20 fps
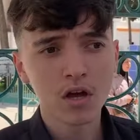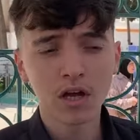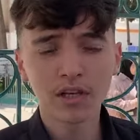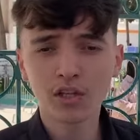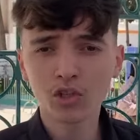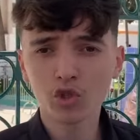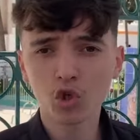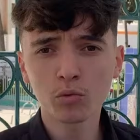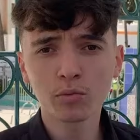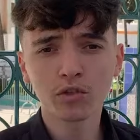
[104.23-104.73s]

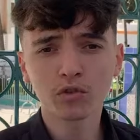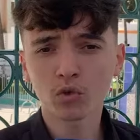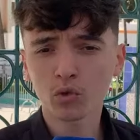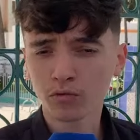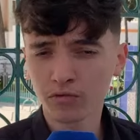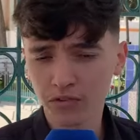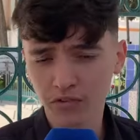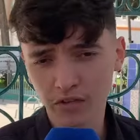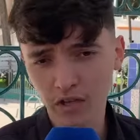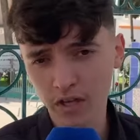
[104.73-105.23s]
حنا شعبه
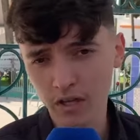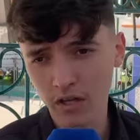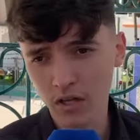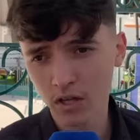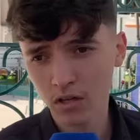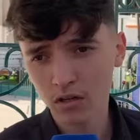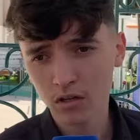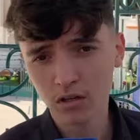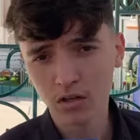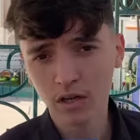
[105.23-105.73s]
علوم
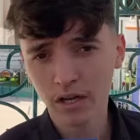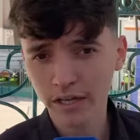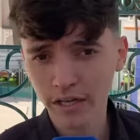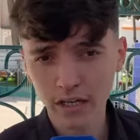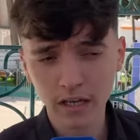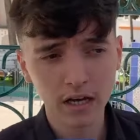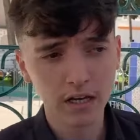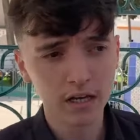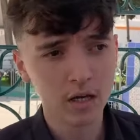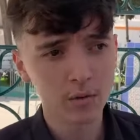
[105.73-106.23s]
فيزيائيه آه،
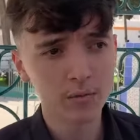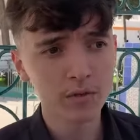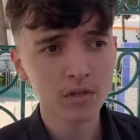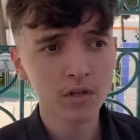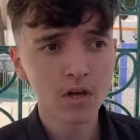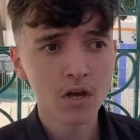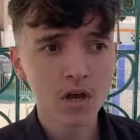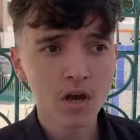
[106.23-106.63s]
خيار عربي